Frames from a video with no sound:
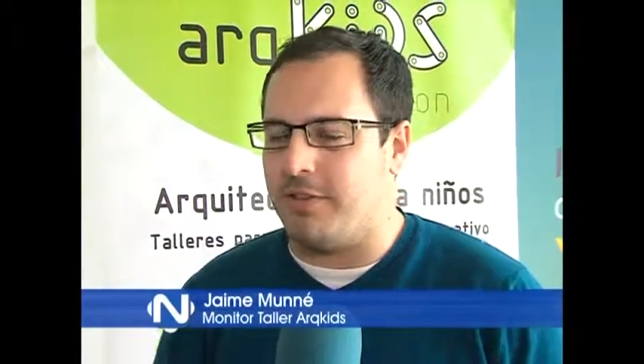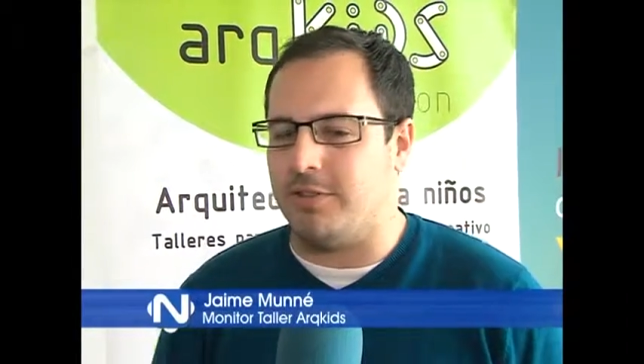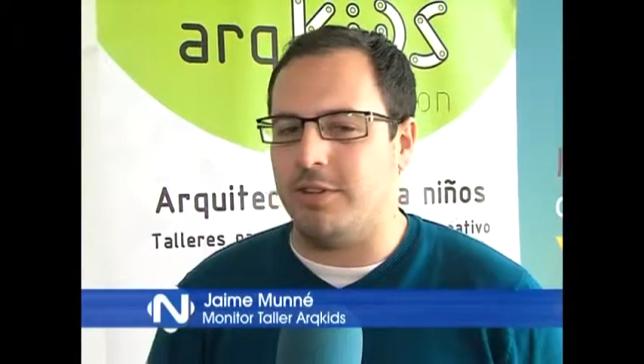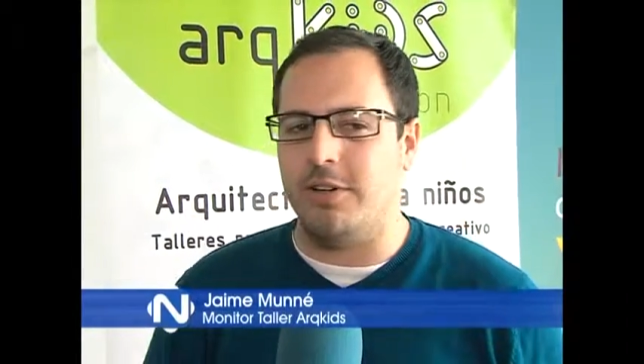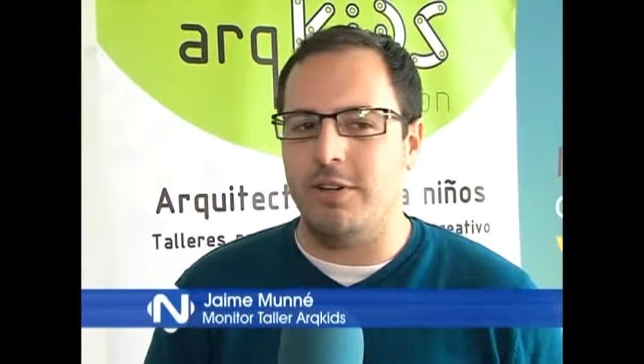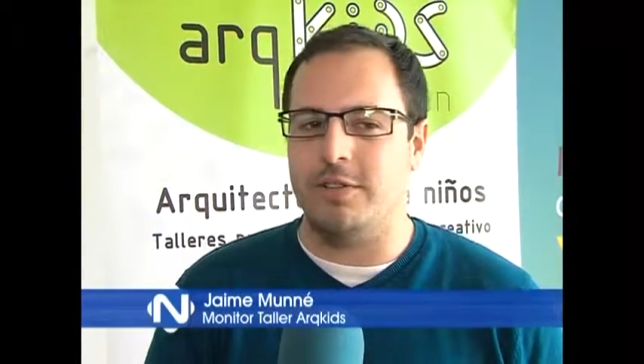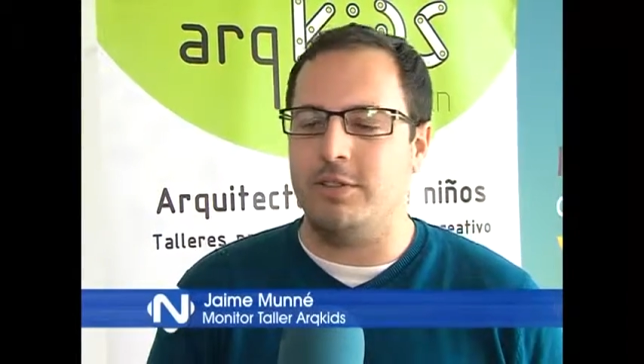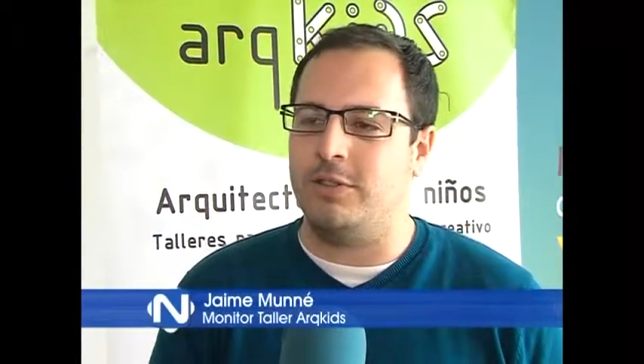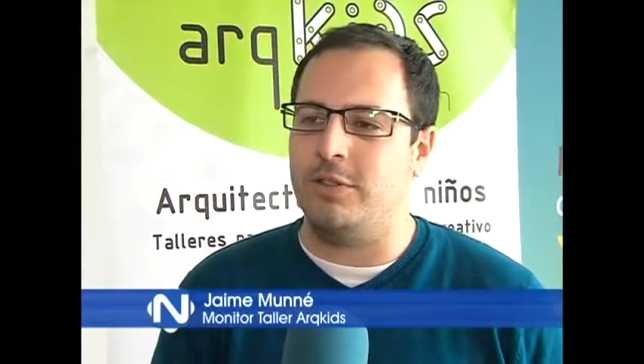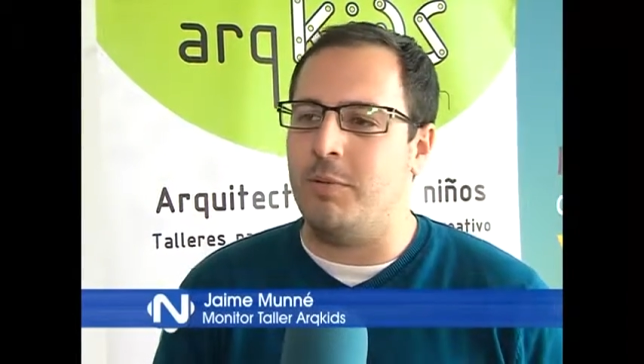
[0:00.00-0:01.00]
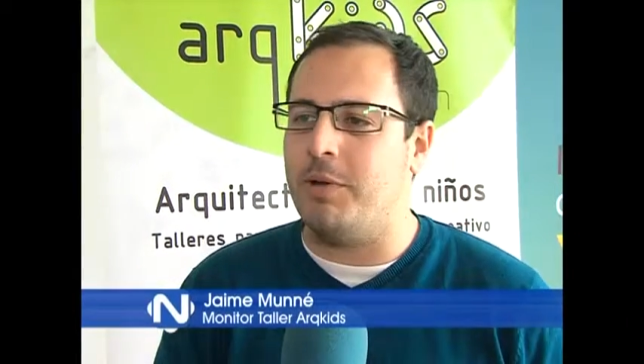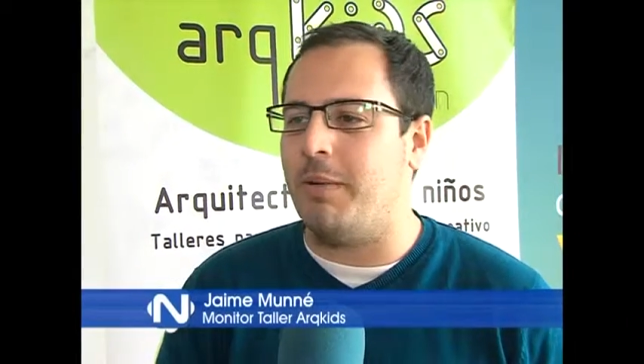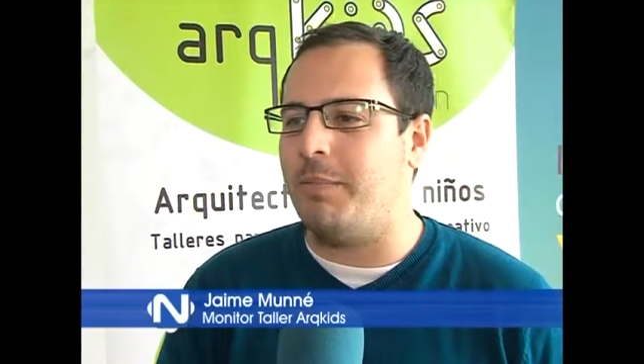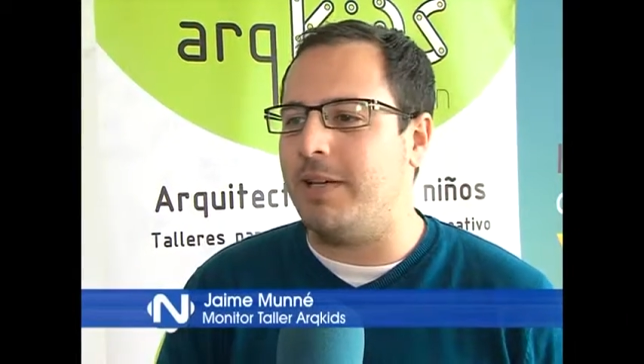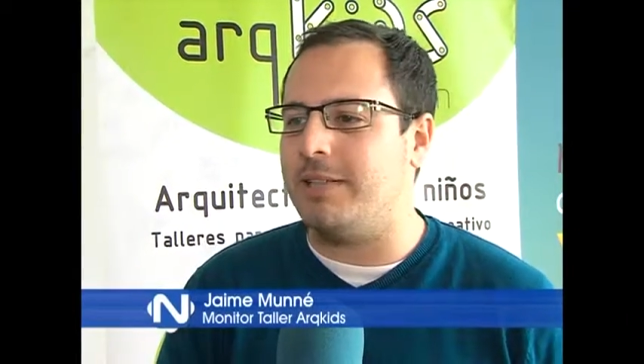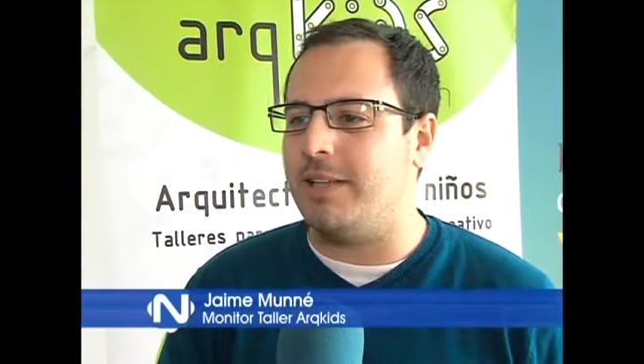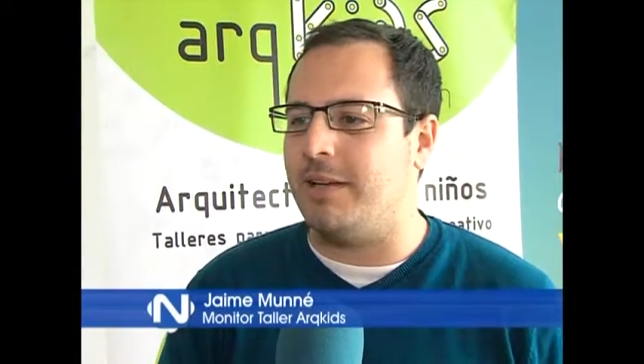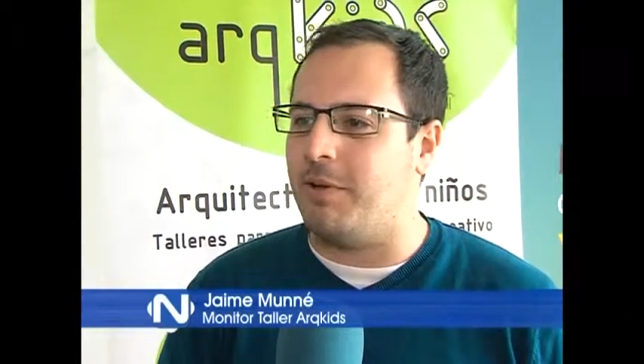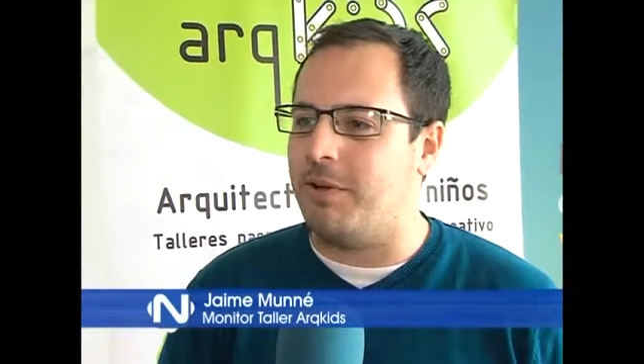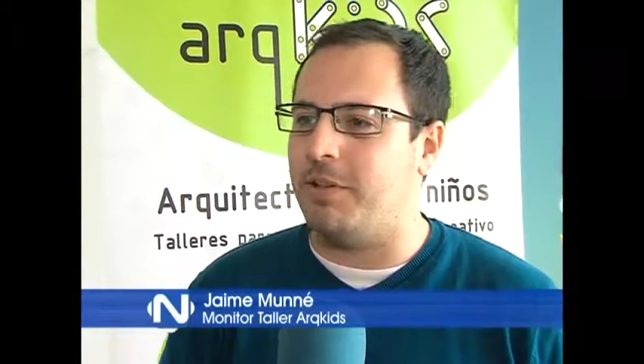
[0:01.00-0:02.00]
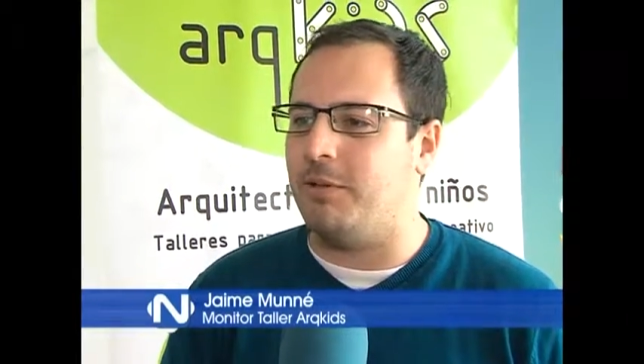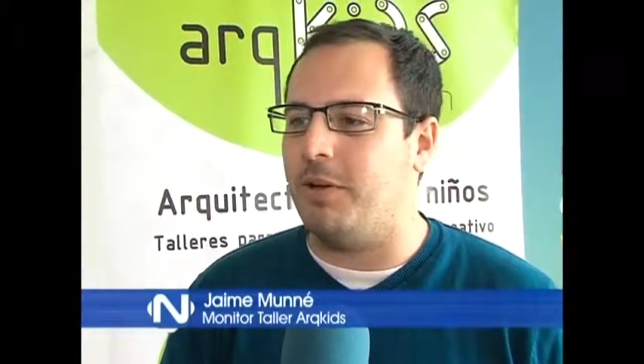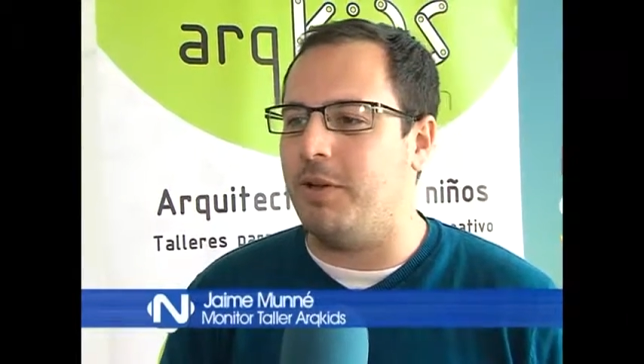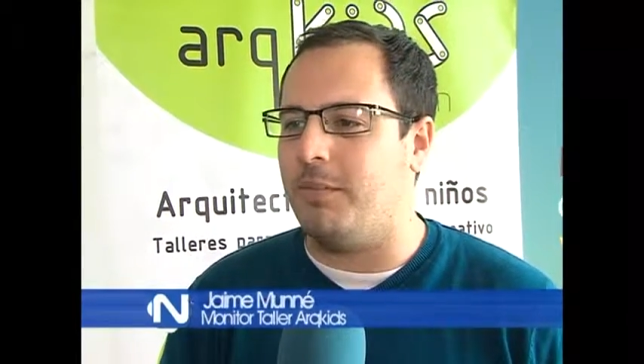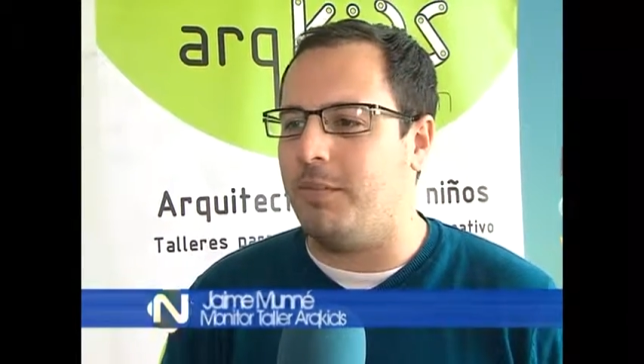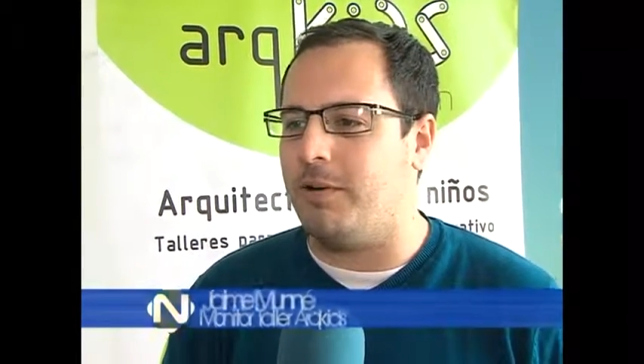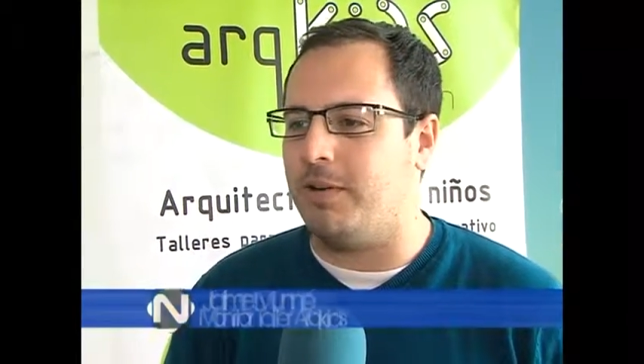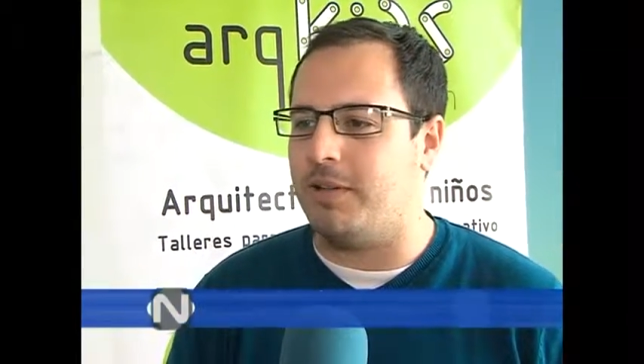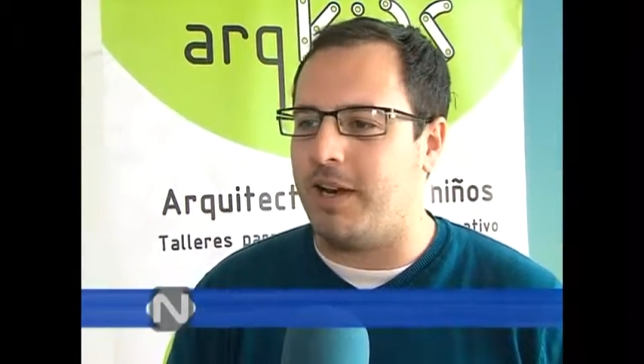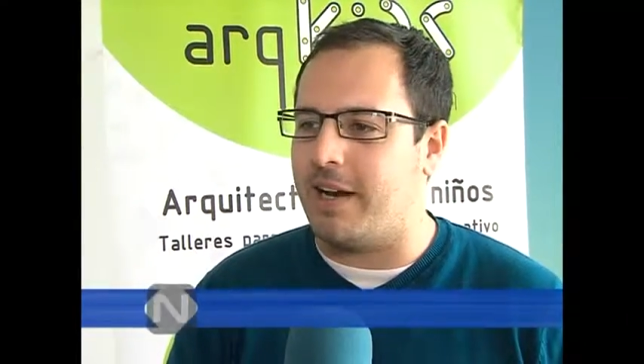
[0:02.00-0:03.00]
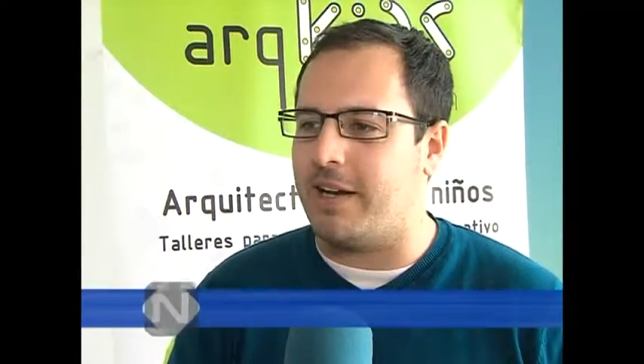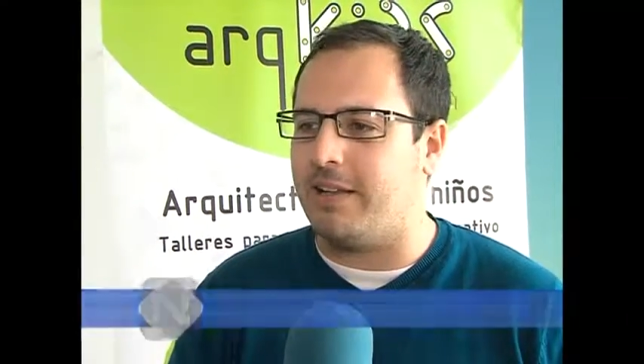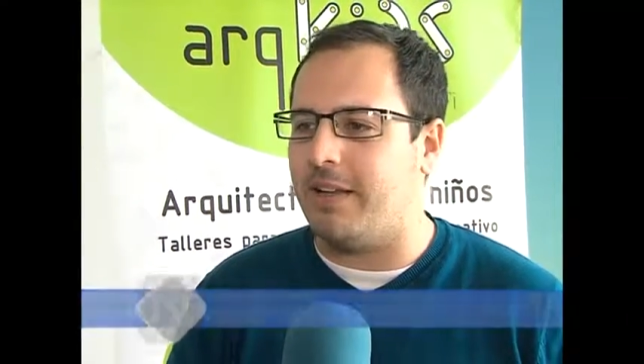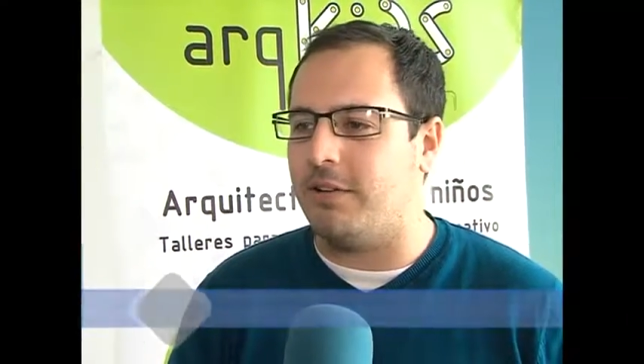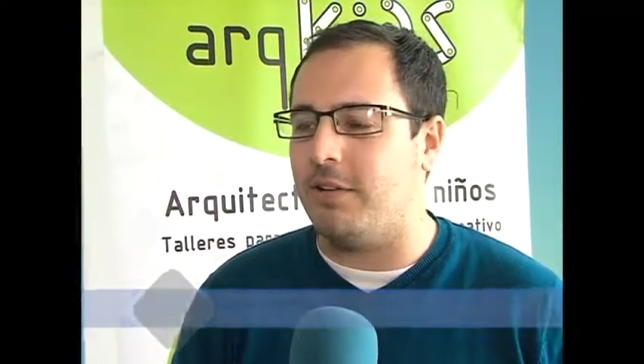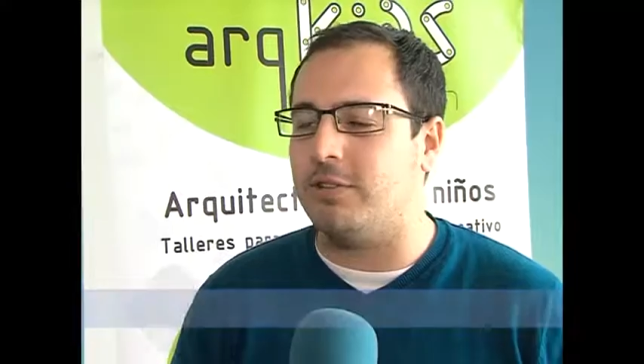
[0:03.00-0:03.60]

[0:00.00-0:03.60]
Nosotros somos una empresa, estamos constituidos por tres arquitectos,